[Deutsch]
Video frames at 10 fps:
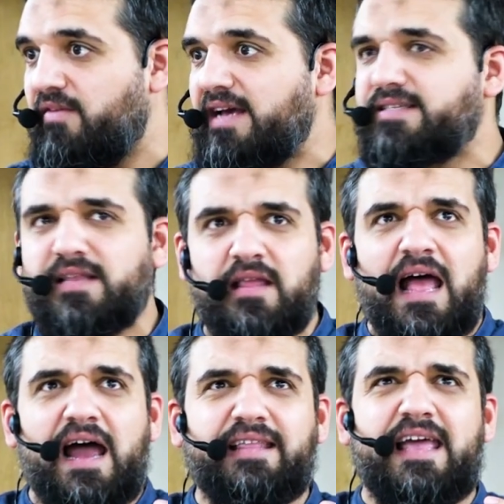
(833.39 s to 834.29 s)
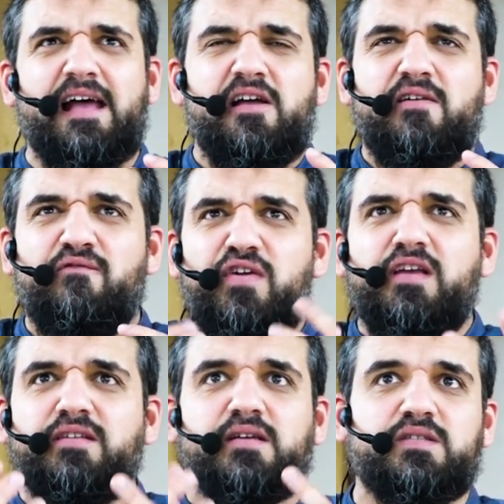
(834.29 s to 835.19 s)
Wer ist denn der
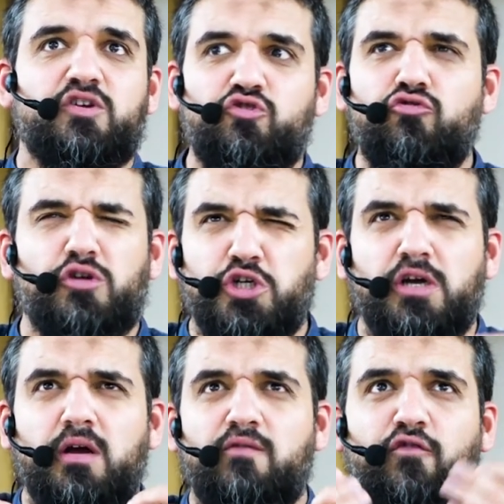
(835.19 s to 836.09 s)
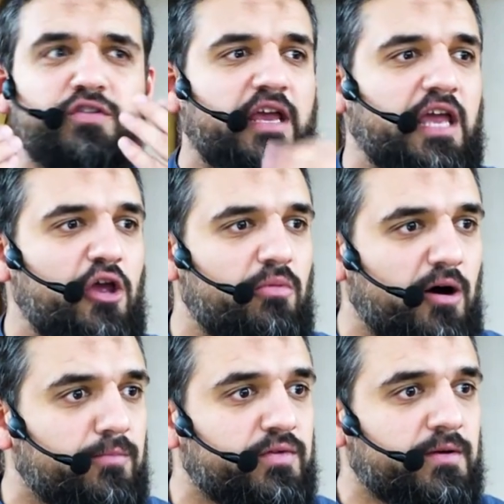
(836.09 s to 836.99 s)
wichtigste jüdische Vordenker
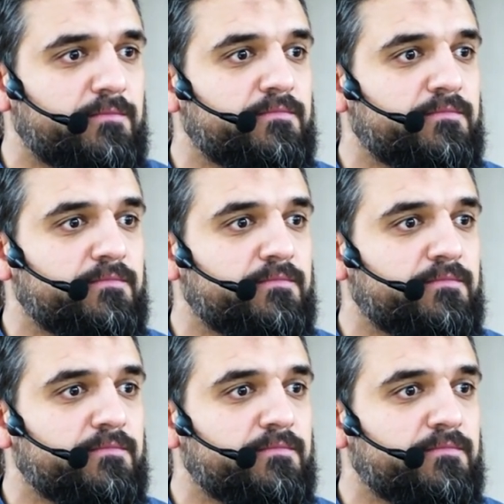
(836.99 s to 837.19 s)
überhaupt?